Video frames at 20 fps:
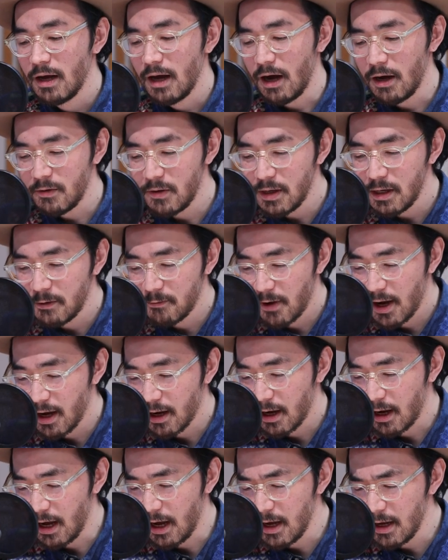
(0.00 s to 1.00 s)
あるい
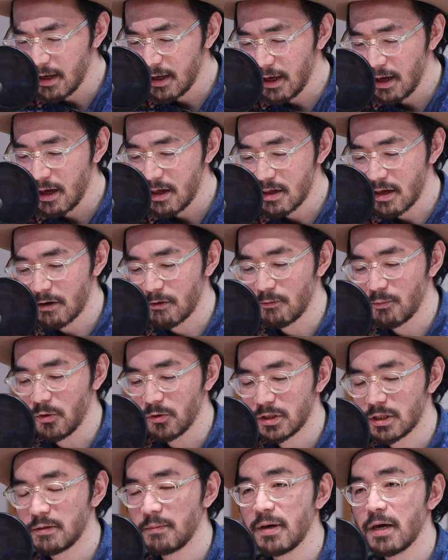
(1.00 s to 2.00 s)
は関係者の
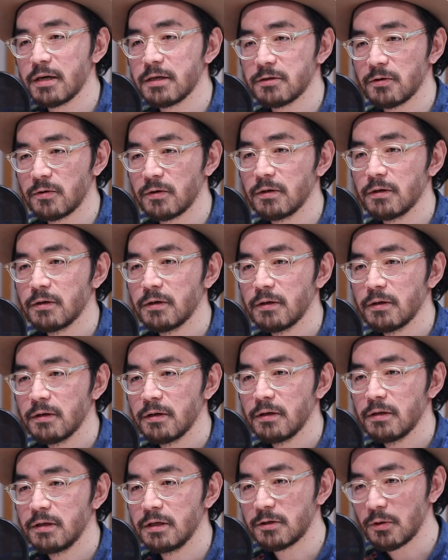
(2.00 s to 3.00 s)
モチベーション
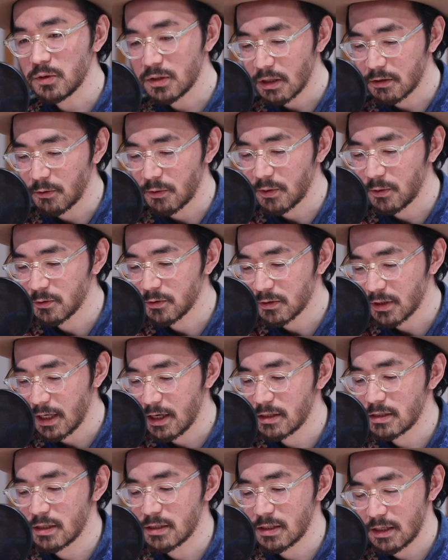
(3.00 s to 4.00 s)
にとってどれほど
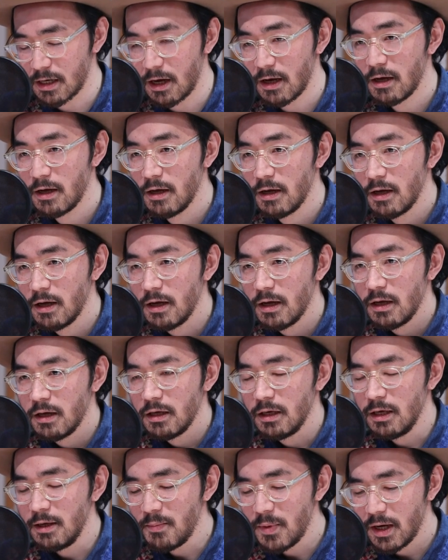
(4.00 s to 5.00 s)
大切か。はい
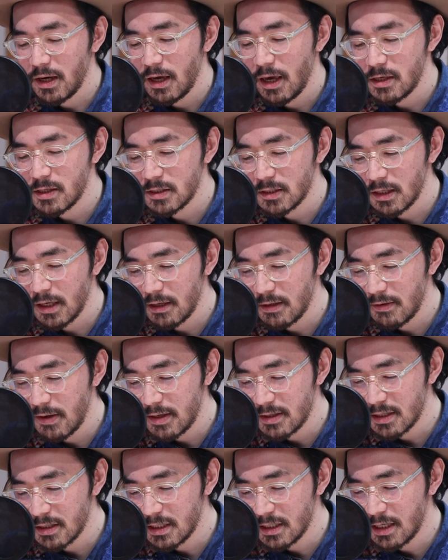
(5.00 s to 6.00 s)
今
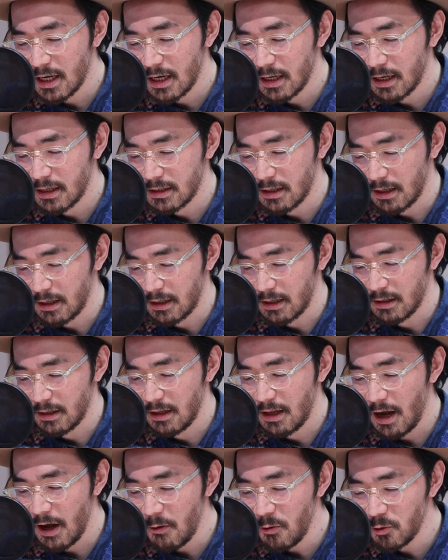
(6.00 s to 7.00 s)
SNS 時代だから
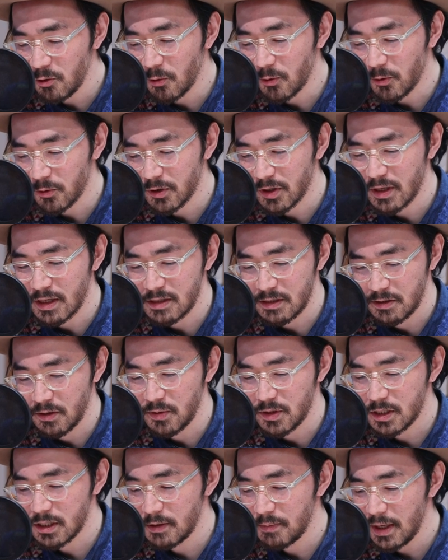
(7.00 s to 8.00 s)
なおのことです
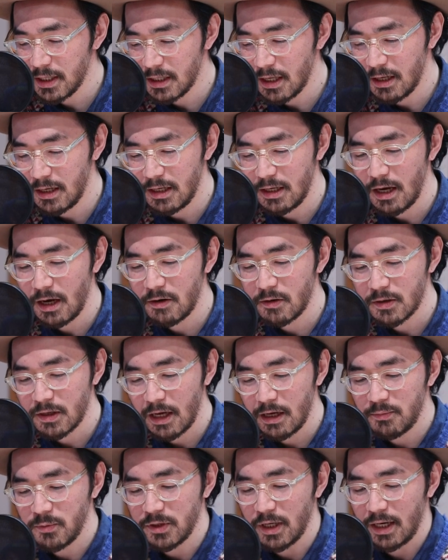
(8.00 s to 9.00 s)
よすべて
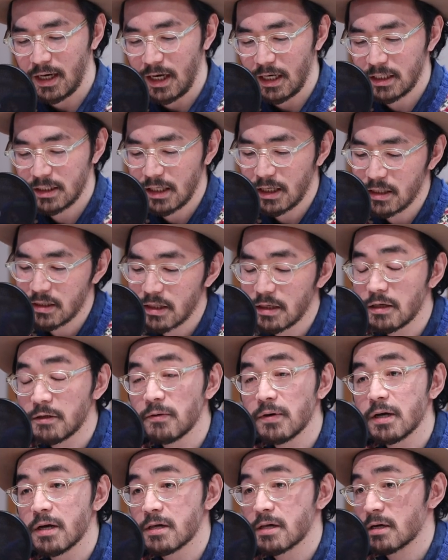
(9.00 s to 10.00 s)
リアルタイムで可視化され
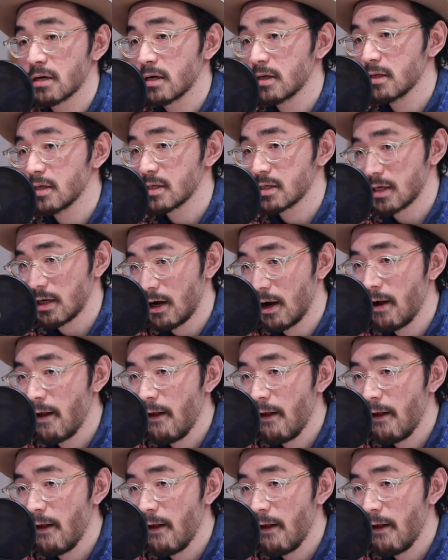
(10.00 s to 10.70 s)
るわけじゃないですか。